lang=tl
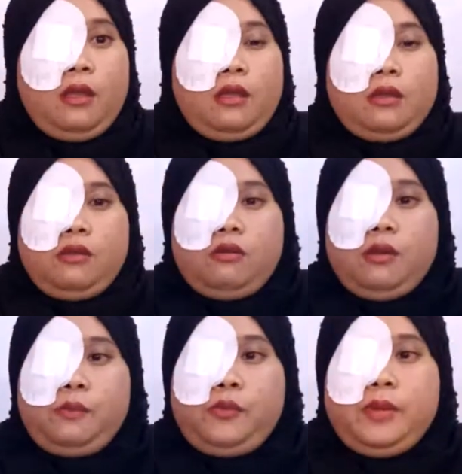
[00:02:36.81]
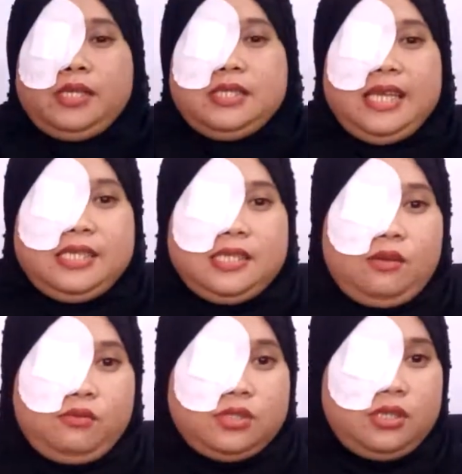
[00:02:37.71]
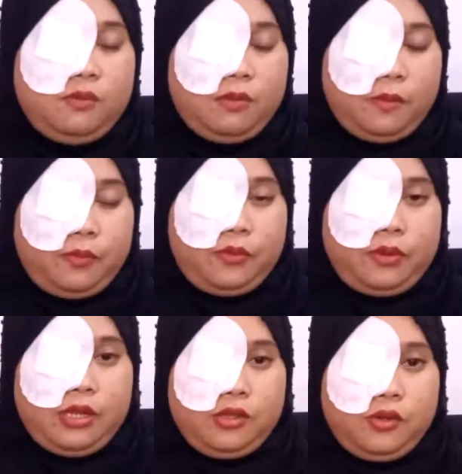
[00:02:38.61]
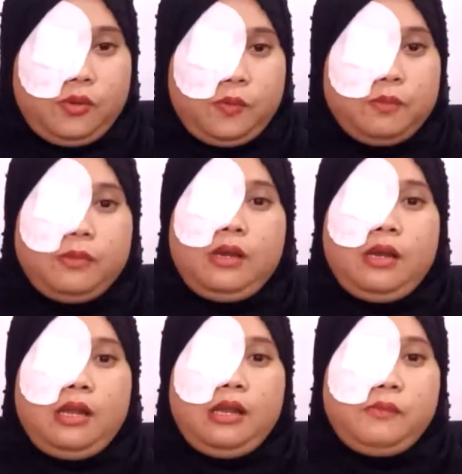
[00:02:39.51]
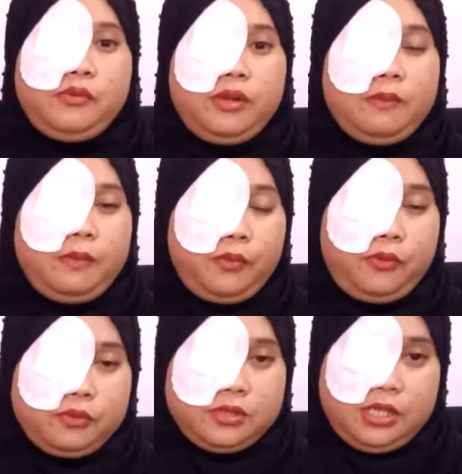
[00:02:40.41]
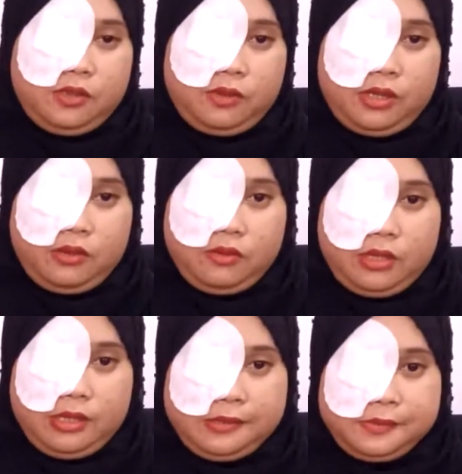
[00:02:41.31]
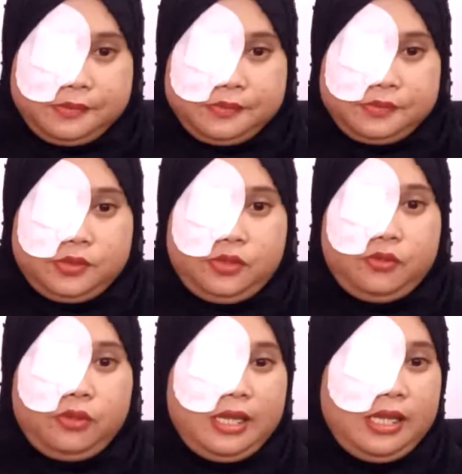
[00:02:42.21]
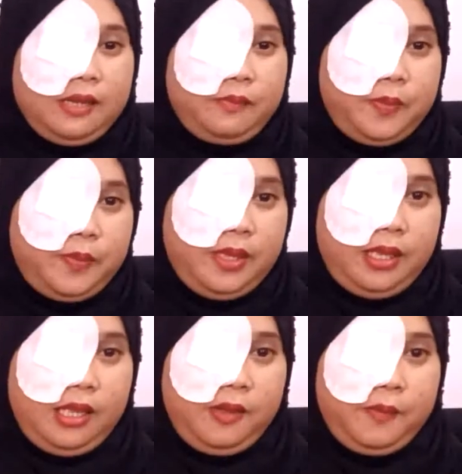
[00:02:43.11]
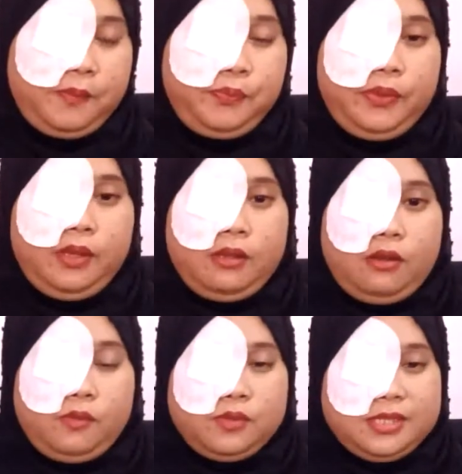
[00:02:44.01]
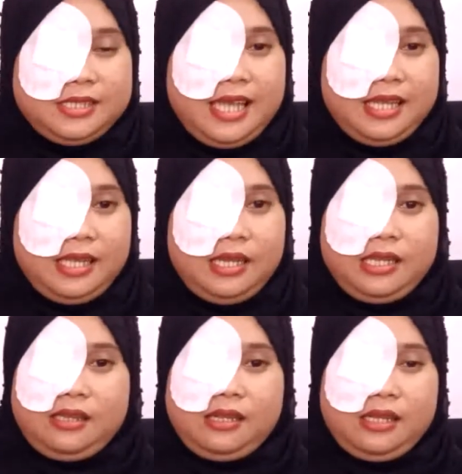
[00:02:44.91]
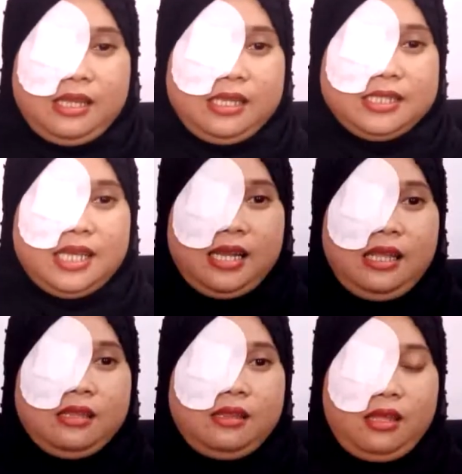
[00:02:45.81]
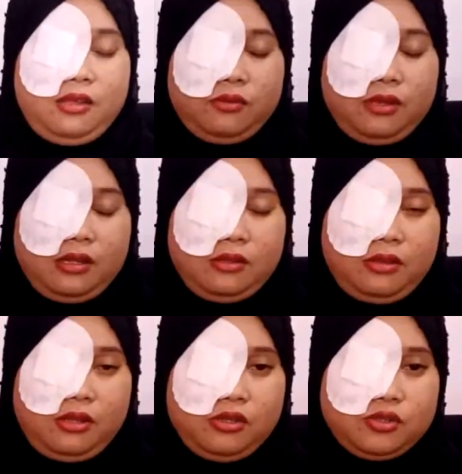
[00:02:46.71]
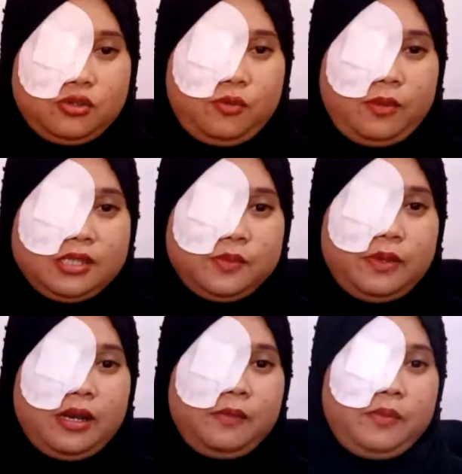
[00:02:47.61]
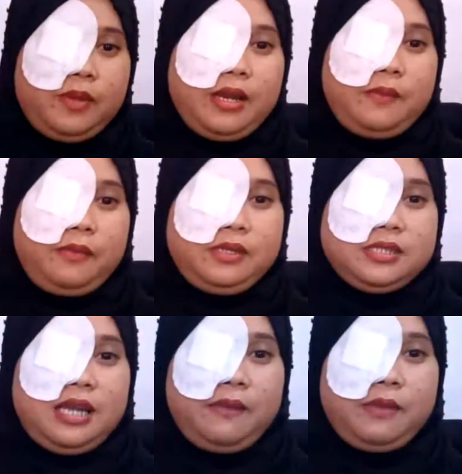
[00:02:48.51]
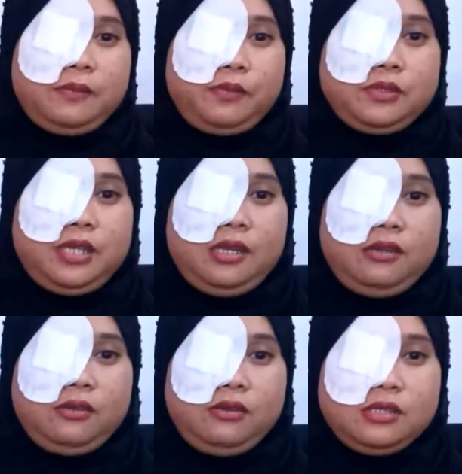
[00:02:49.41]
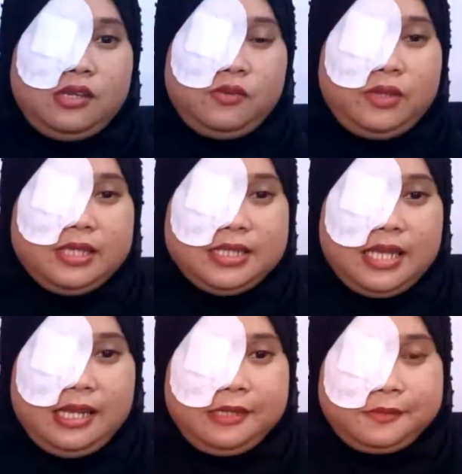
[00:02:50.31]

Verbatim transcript: Hindi ko na po maisa-isa kung sino man po kayo. Alam nyo naman po kung sino kayo eh. Yung lagi nagpe-PM, ang sa akin at nagdadasal. Thank you, thank you, thank you so much. Maraming maraming salamat po sa inyo, sa inyong dasal.